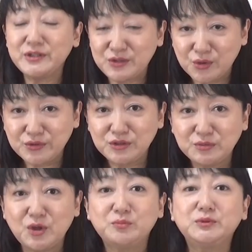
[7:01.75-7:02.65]
当に導
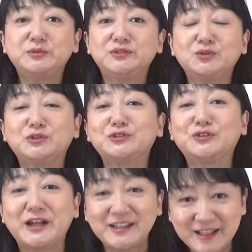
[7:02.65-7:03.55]
入の部分のご
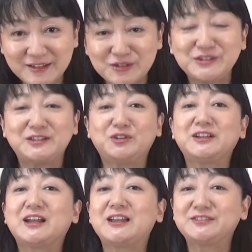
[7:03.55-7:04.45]
紹介だというふうにご
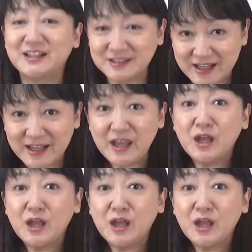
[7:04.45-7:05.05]
理解ください